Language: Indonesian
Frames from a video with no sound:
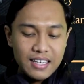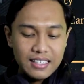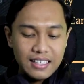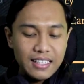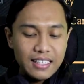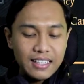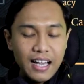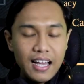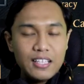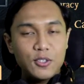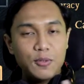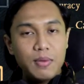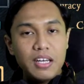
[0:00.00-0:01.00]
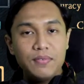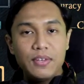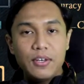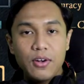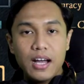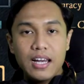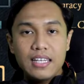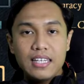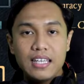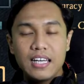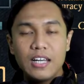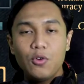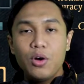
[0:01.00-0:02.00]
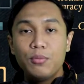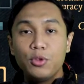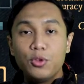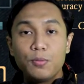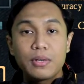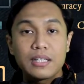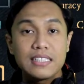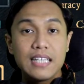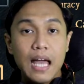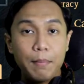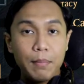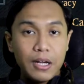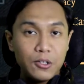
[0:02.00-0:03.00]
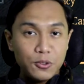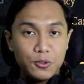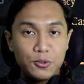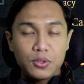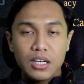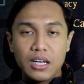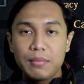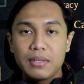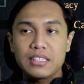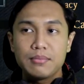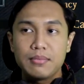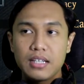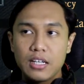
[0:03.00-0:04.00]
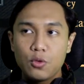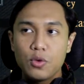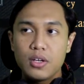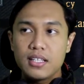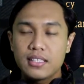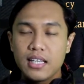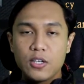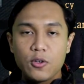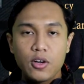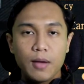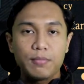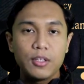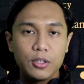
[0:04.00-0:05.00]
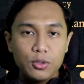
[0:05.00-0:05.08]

jadi kita akan coba di video kali ini karena gue butuh persiapan dulu karena pas kemarin gue nyesain nyokap